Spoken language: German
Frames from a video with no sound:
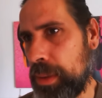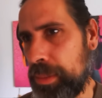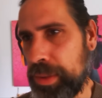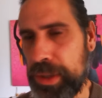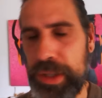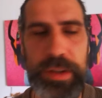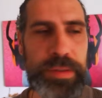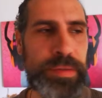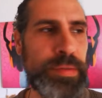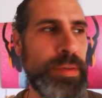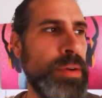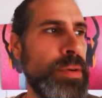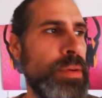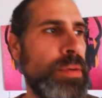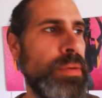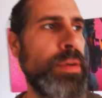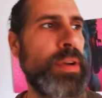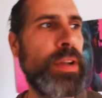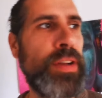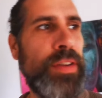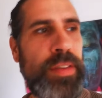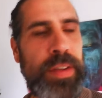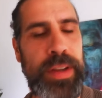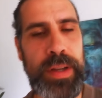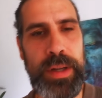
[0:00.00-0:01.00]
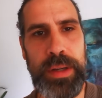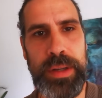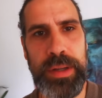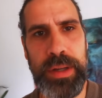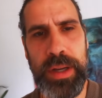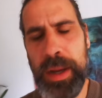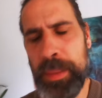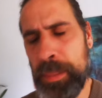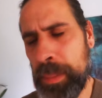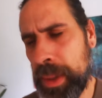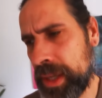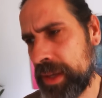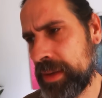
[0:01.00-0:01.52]
habe ich davon erzählt.
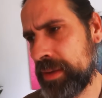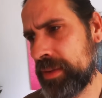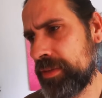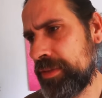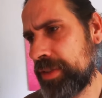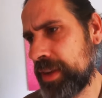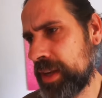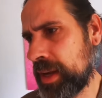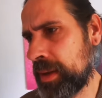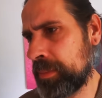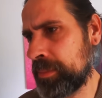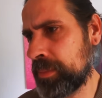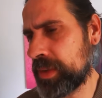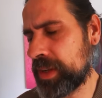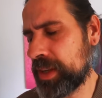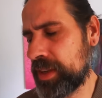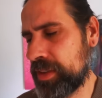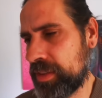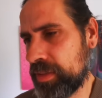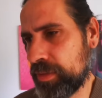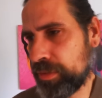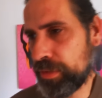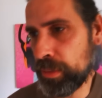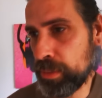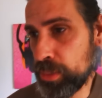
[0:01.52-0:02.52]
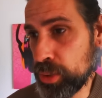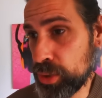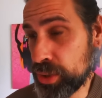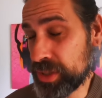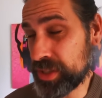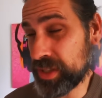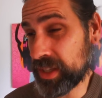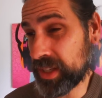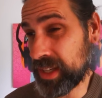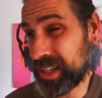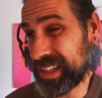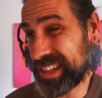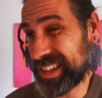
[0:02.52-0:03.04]
Ach man, verdammt, jetzt
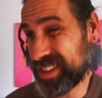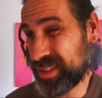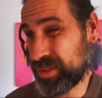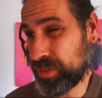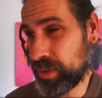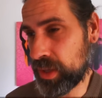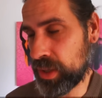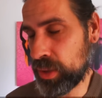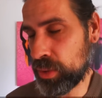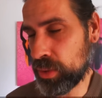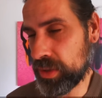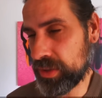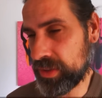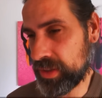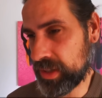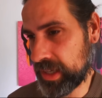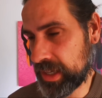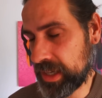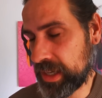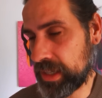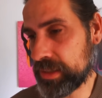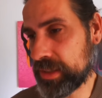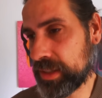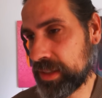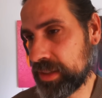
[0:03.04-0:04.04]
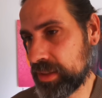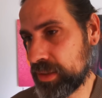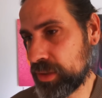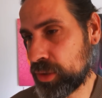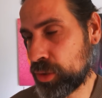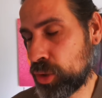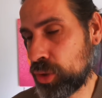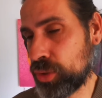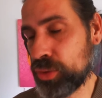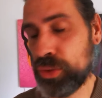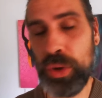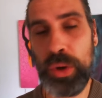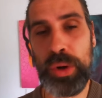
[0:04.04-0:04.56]
vermischt sich gerade das Video, das ich gerade ge
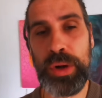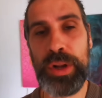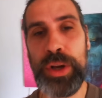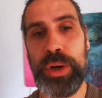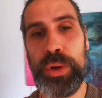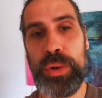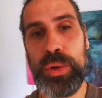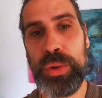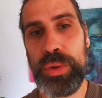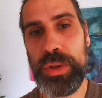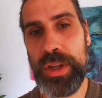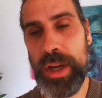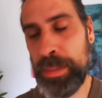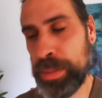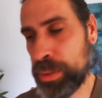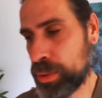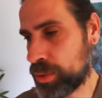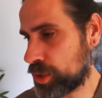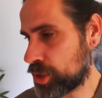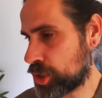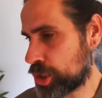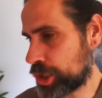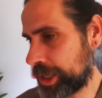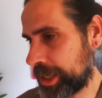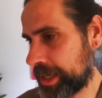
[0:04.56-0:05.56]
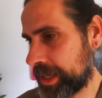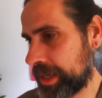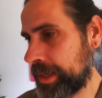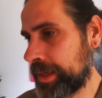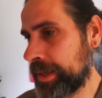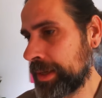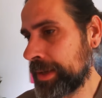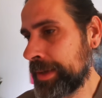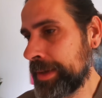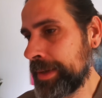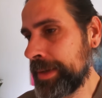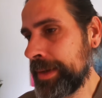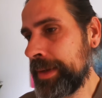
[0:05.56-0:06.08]
Kontroll geguckt habe und
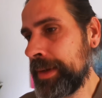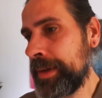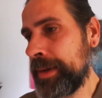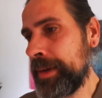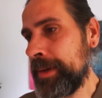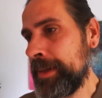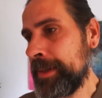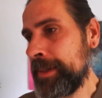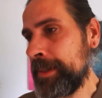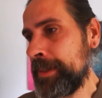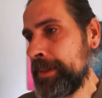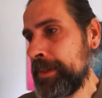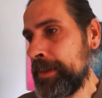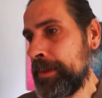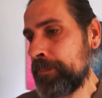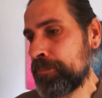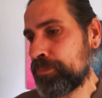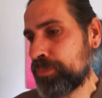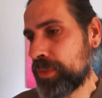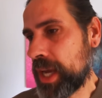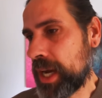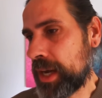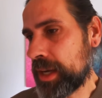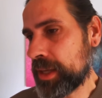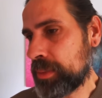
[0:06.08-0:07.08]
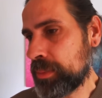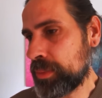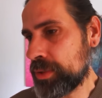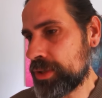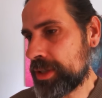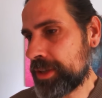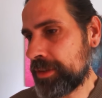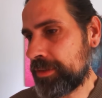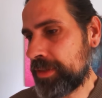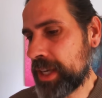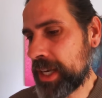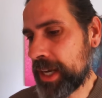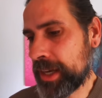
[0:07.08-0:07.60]
geschnitten. Ja, ich
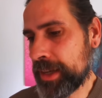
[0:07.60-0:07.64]
muss hier